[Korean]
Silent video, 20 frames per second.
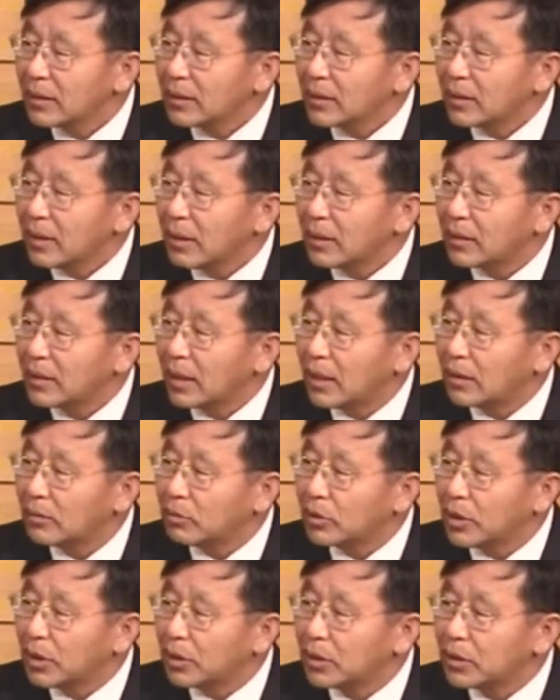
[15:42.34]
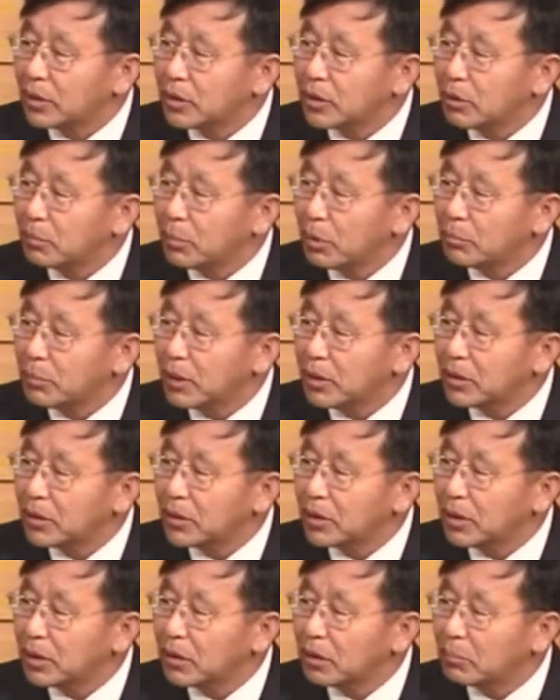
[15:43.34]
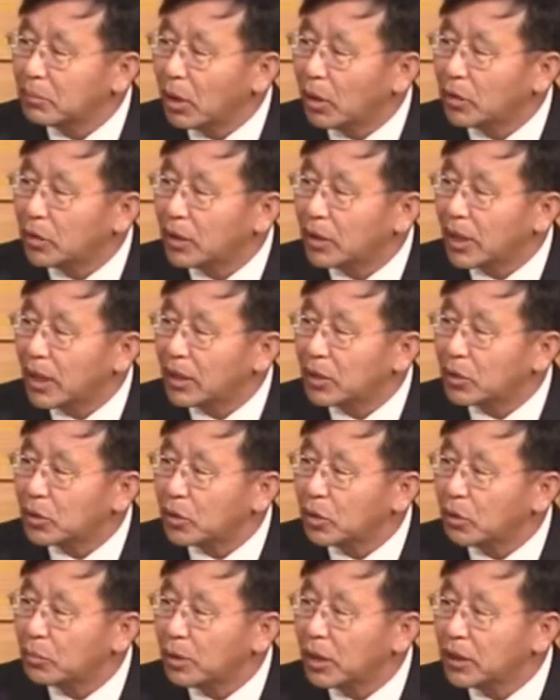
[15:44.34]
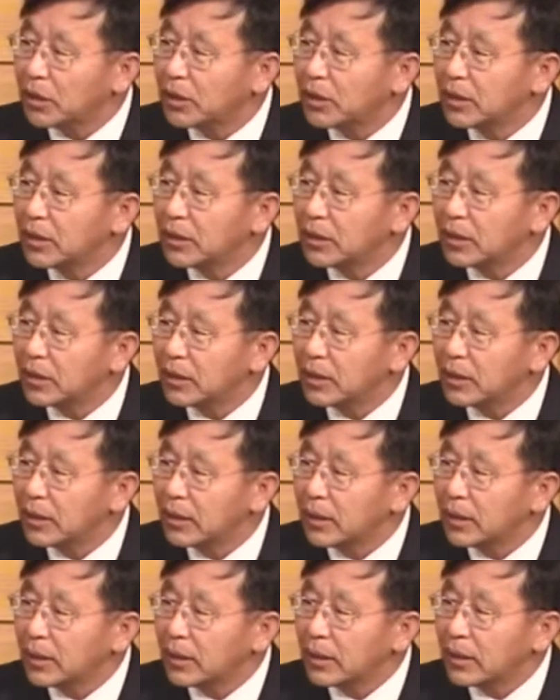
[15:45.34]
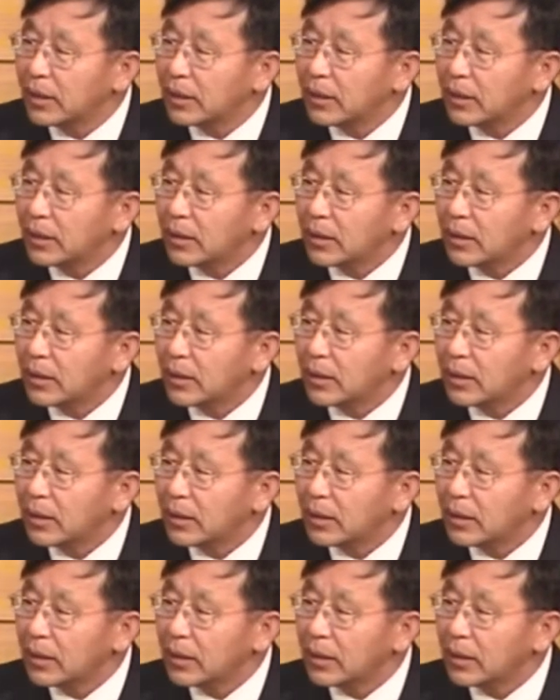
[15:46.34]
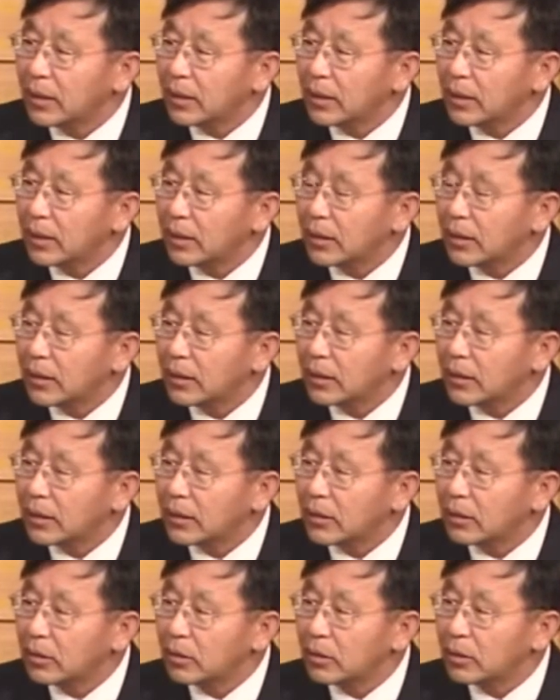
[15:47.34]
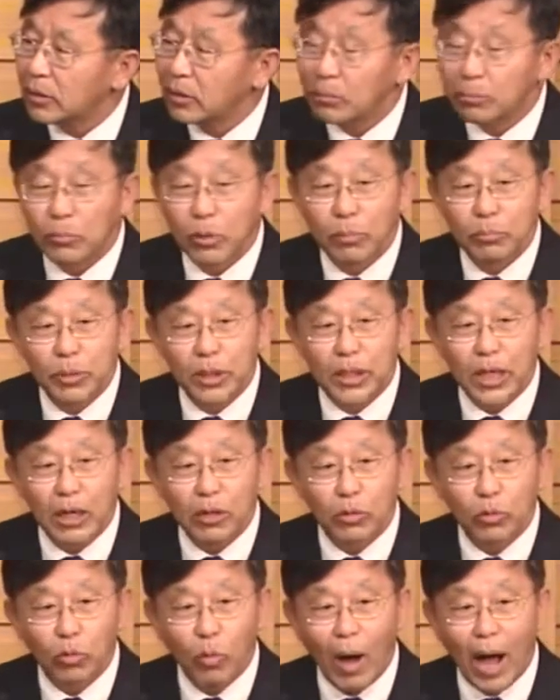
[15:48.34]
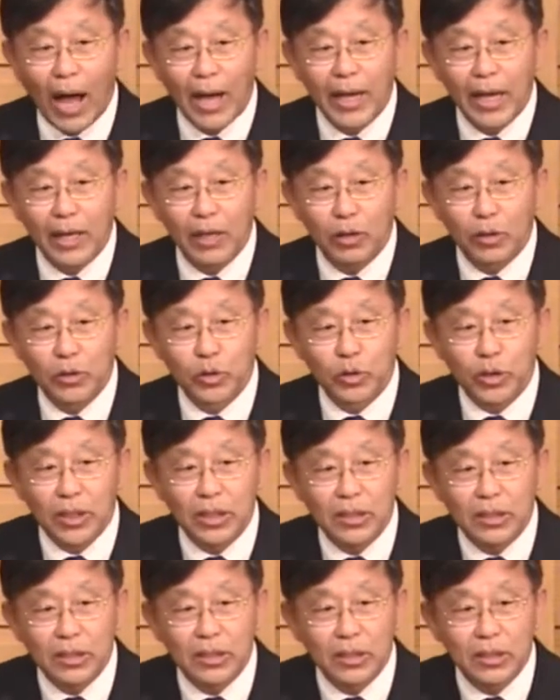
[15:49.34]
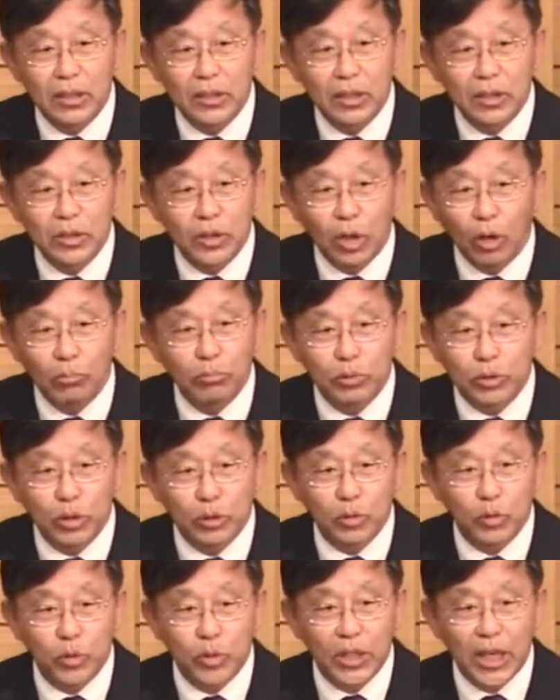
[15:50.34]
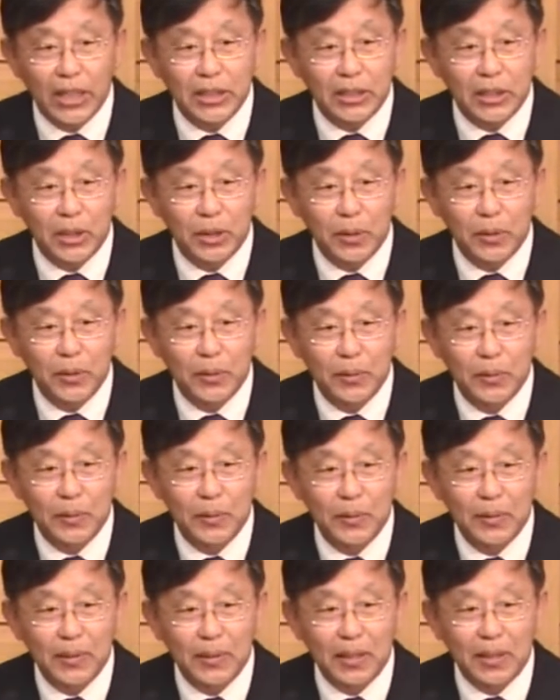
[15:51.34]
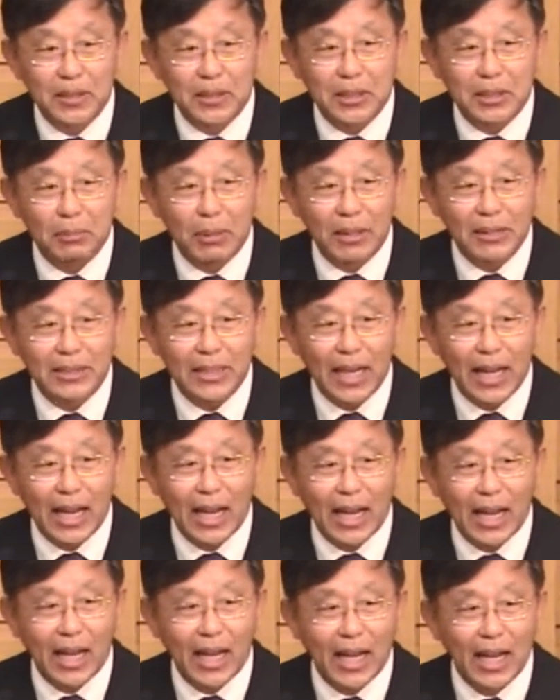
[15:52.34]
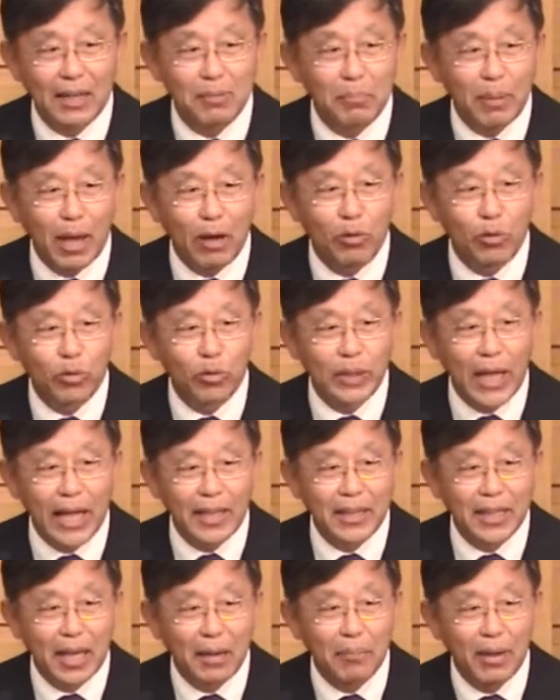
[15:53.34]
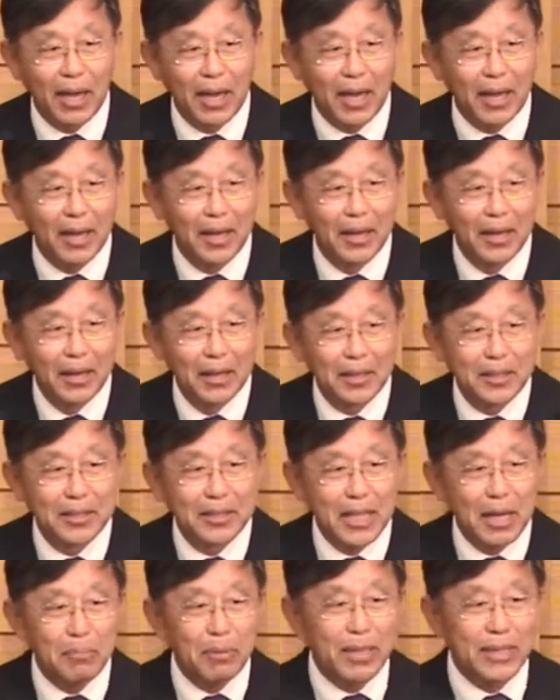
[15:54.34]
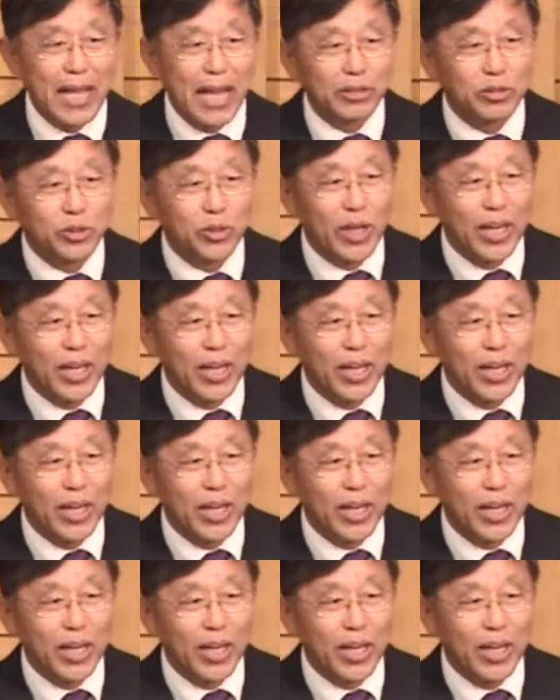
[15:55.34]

옛날 우리 어른들 보면은요, 며느리가 들어오면은, 예, 그, 뭡니까, 그 광의 열쇠를 처음부터 주지 않죠. 예, 집안 잘잘 배우고 난 다음에 그 다음에 나중에